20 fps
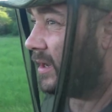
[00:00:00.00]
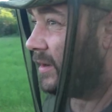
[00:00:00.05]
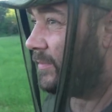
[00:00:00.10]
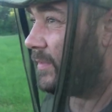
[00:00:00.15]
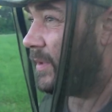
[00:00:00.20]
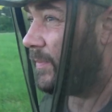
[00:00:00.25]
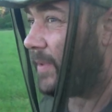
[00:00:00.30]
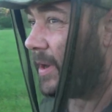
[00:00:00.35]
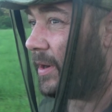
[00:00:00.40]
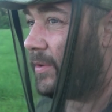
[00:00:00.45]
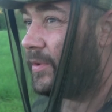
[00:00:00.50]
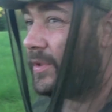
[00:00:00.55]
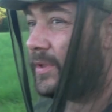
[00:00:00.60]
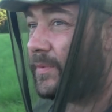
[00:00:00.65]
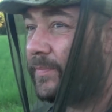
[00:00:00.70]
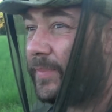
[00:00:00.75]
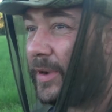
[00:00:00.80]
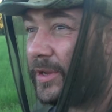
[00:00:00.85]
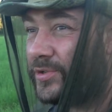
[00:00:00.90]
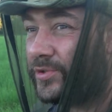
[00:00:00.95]
мы
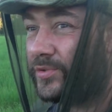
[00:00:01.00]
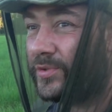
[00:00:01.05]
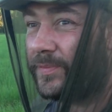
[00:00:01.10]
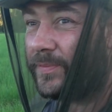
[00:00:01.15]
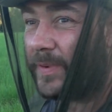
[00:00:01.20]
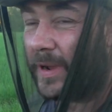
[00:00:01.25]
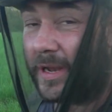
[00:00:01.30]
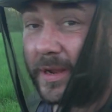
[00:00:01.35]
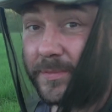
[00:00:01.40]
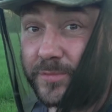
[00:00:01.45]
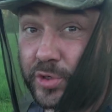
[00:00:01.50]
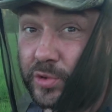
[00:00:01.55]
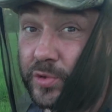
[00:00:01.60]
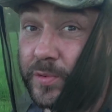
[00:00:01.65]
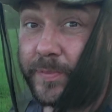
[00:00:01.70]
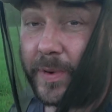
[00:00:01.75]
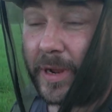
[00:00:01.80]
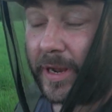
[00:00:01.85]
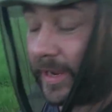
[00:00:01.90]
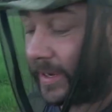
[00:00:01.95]
походим по чудо-полям.
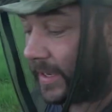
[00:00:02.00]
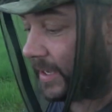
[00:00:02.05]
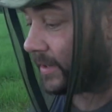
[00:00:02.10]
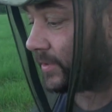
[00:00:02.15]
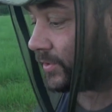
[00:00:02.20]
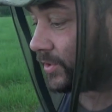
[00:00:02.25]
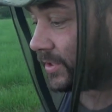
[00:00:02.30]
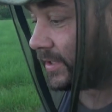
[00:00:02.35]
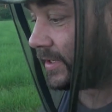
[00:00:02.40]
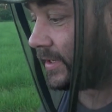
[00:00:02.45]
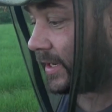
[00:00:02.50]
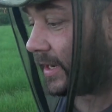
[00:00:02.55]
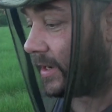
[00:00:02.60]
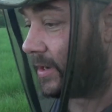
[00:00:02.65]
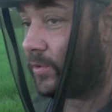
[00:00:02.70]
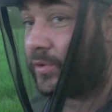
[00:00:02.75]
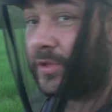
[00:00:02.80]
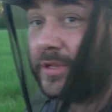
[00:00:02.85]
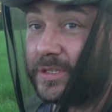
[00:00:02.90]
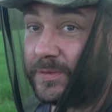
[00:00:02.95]
Чудо-поля, короче говоря,
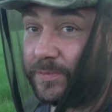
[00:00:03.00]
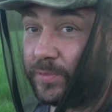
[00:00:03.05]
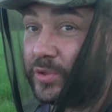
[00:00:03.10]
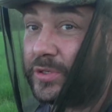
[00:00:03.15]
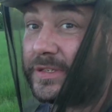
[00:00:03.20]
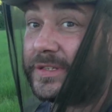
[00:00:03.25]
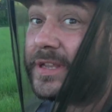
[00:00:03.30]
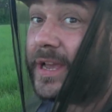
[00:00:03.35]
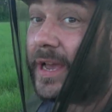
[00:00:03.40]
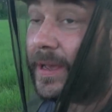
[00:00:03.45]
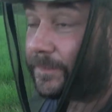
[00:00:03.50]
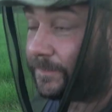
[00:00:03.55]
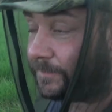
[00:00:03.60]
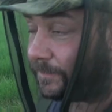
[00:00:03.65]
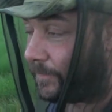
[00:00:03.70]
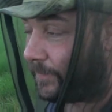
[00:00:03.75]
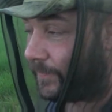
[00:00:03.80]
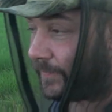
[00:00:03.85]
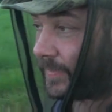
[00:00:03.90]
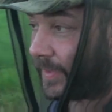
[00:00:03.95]
годы спустя.
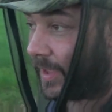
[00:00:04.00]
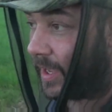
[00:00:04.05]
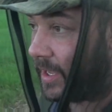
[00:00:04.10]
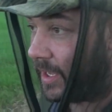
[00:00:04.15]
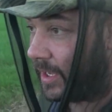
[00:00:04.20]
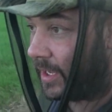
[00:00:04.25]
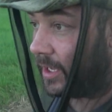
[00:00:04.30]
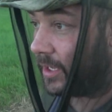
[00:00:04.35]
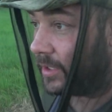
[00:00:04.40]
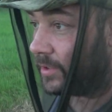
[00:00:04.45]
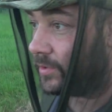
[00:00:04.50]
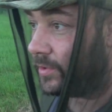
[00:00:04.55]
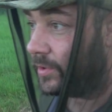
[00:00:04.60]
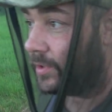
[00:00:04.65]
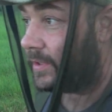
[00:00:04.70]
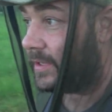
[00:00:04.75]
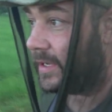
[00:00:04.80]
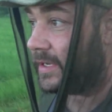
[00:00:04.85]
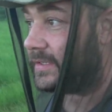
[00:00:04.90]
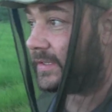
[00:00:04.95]

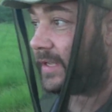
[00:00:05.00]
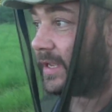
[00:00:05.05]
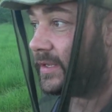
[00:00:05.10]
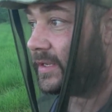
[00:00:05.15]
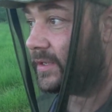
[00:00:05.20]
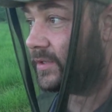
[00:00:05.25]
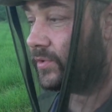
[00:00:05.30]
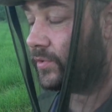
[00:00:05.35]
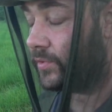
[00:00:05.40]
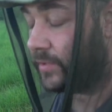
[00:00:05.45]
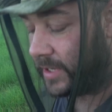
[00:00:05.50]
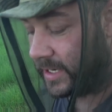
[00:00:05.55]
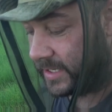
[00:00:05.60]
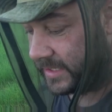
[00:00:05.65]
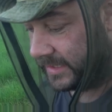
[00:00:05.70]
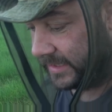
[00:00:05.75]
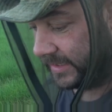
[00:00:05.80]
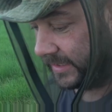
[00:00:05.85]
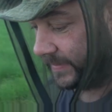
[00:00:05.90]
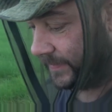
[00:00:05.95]
Но есть один
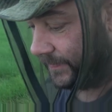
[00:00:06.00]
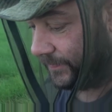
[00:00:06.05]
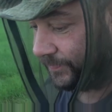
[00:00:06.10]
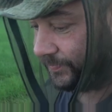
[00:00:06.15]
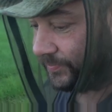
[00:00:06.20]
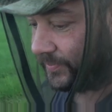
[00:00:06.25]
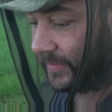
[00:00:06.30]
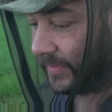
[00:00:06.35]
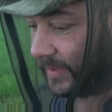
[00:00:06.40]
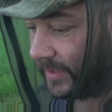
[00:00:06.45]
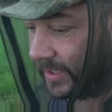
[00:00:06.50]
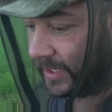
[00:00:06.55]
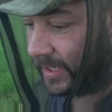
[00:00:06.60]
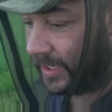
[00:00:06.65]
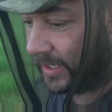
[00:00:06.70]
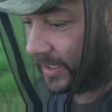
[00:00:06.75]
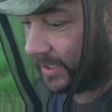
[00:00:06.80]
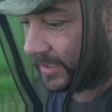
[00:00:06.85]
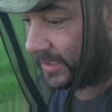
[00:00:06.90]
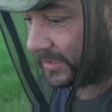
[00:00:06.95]
нюансик.
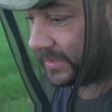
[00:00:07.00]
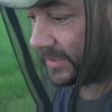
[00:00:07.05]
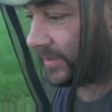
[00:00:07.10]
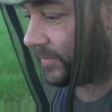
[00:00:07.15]
Сейчас